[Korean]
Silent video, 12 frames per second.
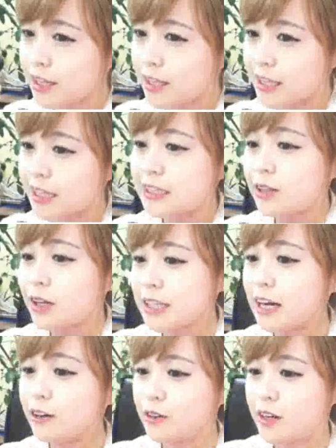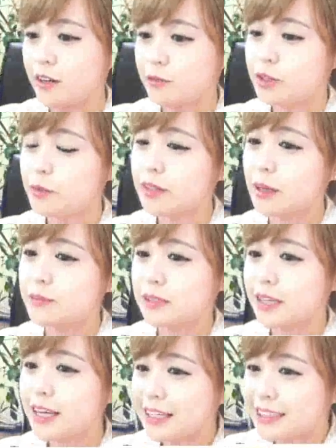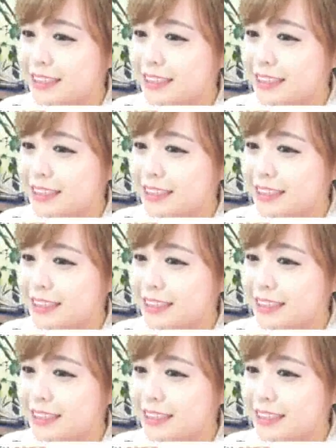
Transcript: 느낌 그래서 너무 잘 어울려 우리 반 남자들